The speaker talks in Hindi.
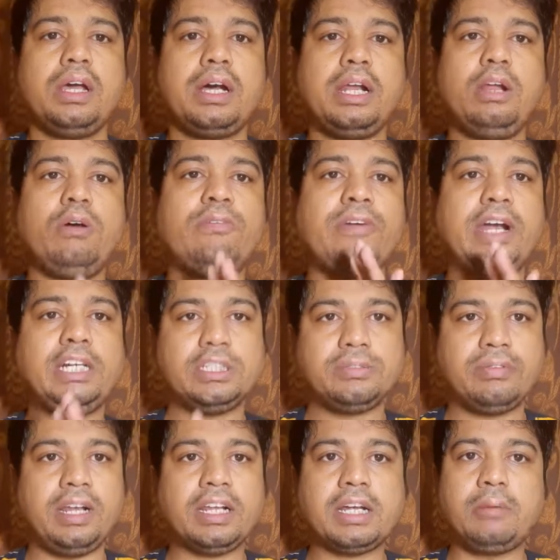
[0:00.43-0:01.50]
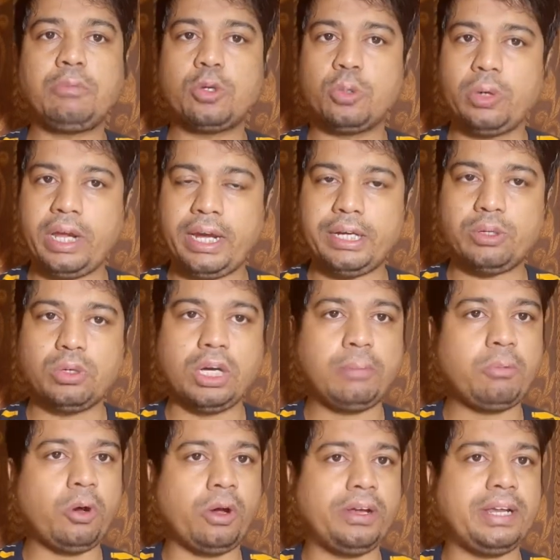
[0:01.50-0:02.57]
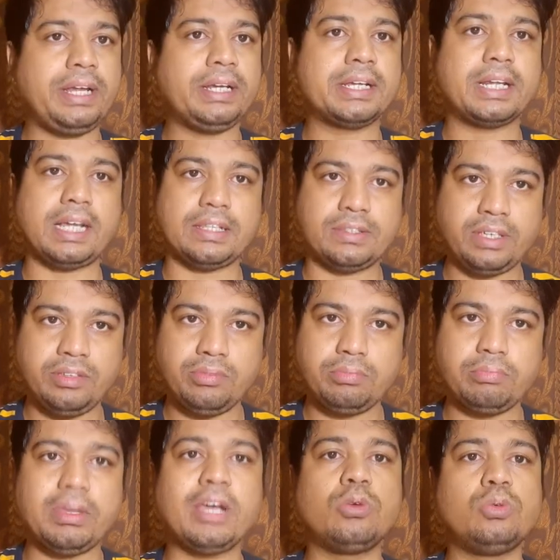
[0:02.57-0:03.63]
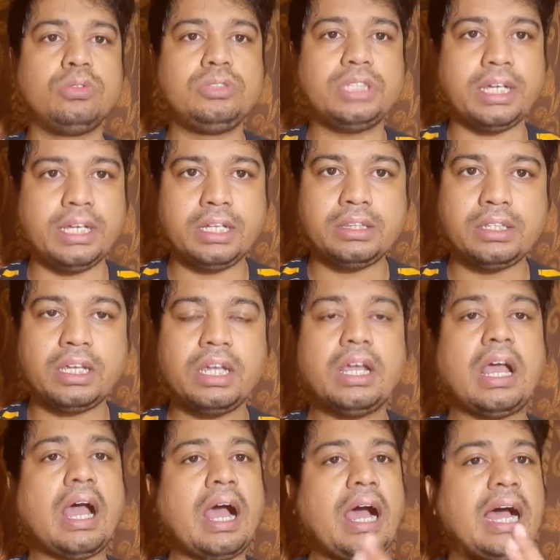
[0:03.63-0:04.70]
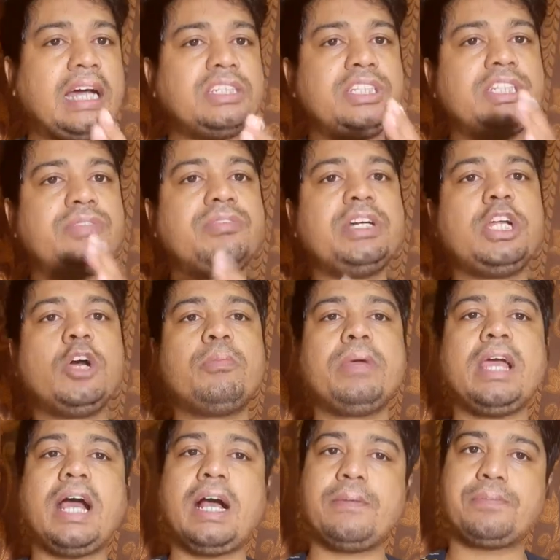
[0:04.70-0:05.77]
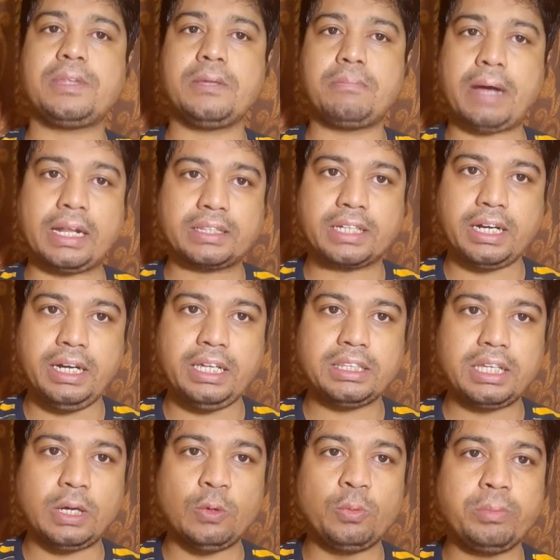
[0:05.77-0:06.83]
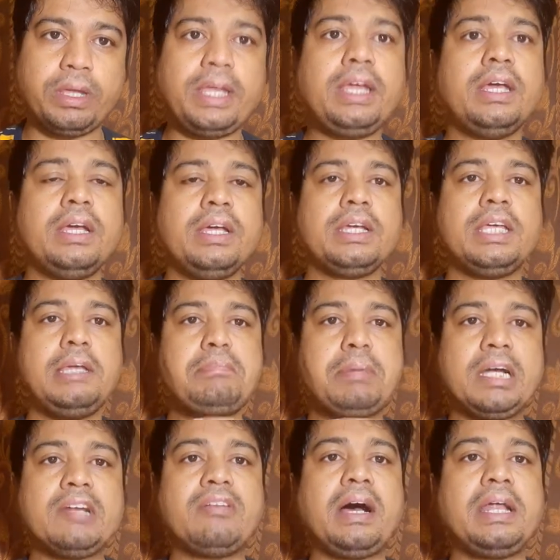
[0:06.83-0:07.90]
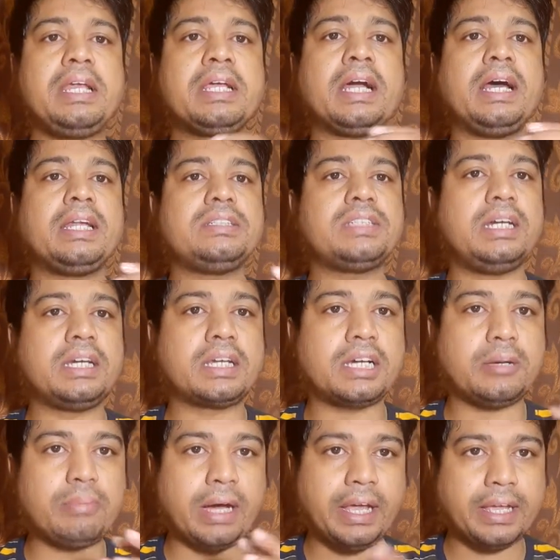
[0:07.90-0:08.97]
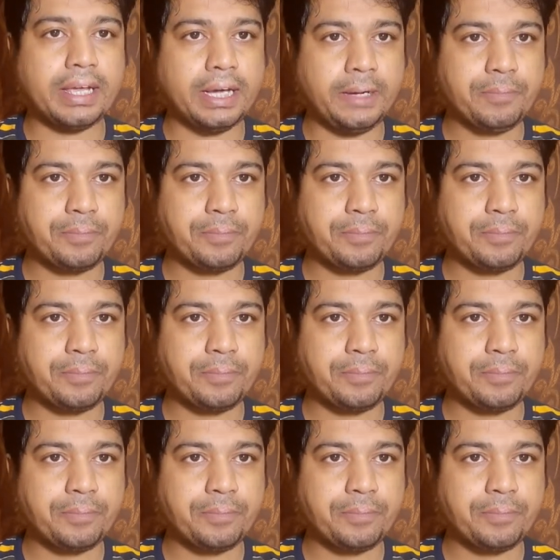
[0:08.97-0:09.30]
हेलो फ्रेंड्स वेलकम टू एडियोहब ऑनलाइन क्लासेस मैं हूँ जयंत आज इस वीडियो में आपसे बात कर लेता हूँ मैं कि पटवारी का रिजल्ट कब आएगा